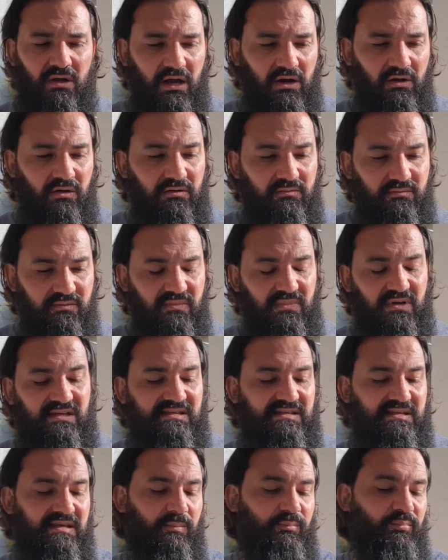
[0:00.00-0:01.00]
Alors,
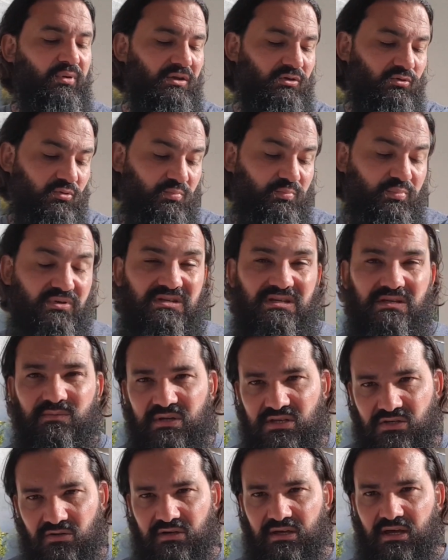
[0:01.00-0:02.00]
ça peut être une petite
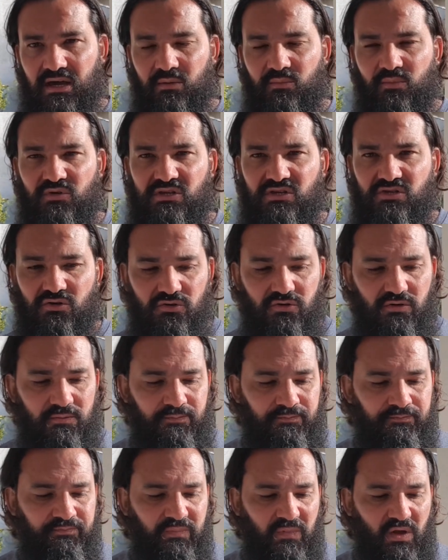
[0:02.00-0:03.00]
mise en garde, me disant que
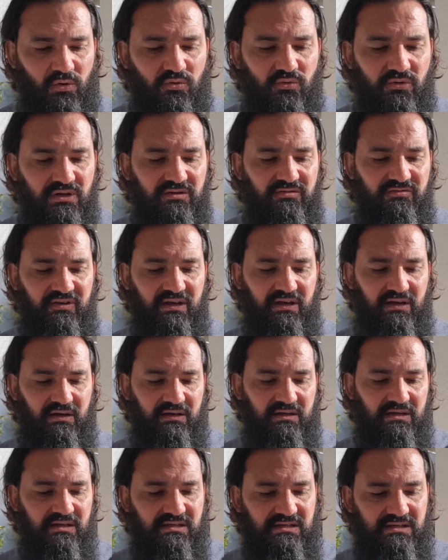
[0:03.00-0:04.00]
l'univers,
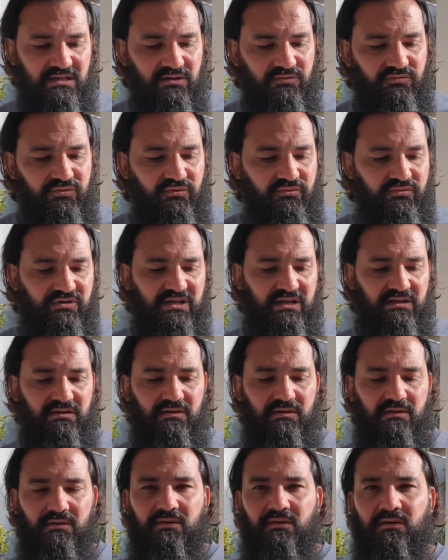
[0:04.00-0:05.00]
ici, vous, vous êtes